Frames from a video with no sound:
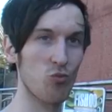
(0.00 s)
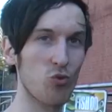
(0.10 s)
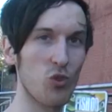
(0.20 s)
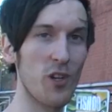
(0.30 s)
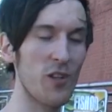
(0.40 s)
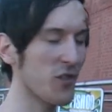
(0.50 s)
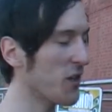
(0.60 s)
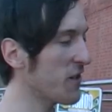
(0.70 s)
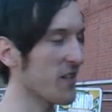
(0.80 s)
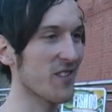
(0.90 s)
Sehr, sehr
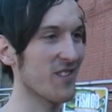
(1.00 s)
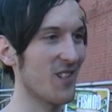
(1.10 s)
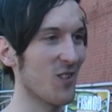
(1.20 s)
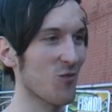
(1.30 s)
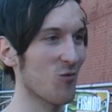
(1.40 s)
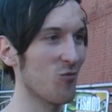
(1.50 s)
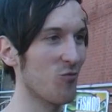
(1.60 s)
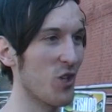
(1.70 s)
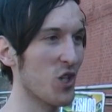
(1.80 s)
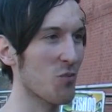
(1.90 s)
nett. Also
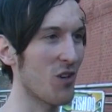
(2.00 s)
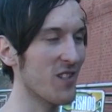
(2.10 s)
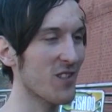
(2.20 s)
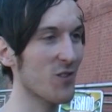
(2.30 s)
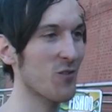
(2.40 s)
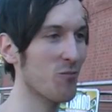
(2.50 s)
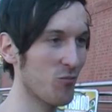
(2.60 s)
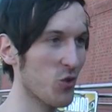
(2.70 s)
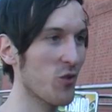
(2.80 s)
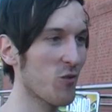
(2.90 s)
entspannt,
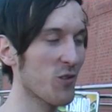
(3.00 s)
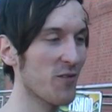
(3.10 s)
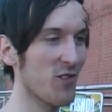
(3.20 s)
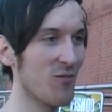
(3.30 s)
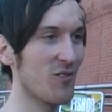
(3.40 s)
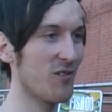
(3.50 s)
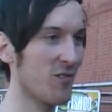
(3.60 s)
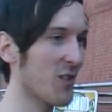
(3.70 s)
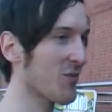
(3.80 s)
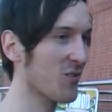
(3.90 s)
schöne Kurzfilme,
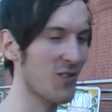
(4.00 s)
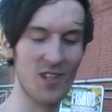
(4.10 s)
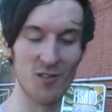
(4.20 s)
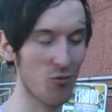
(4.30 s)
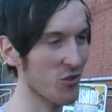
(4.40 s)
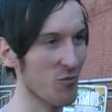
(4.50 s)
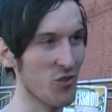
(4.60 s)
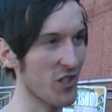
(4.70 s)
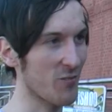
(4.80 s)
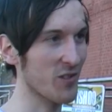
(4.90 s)
Animations alles bunt
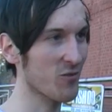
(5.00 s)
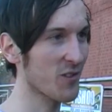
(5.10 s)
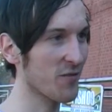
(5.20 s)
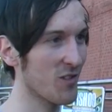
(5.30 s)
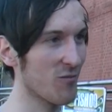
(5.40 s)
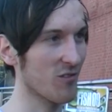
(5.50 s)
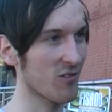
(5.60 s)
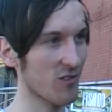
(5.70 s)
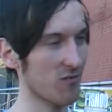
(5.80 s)
gemischt, Animationsfilme und